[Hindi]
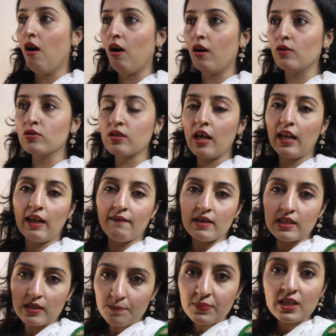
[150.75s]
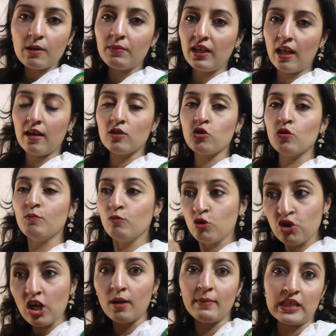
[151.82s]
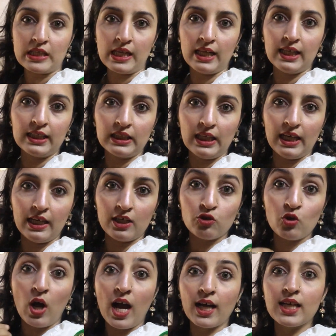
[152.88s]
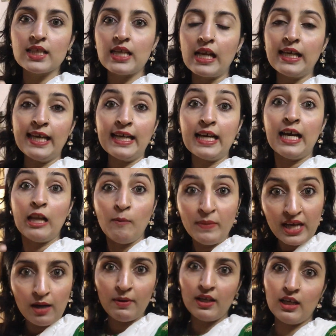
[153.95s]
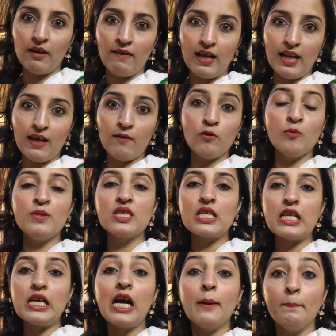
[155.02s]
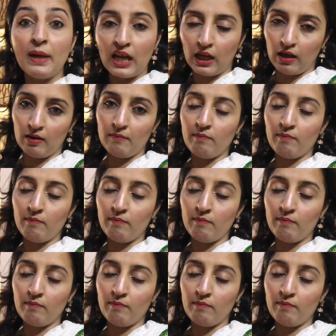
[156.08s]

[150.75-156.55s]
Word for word: और उसके अलावा सबसे बड़ा जो मुझे मसला लगता है ना जो आगे चल के एक अलमिया बनने वाला है वो बिजली का बिल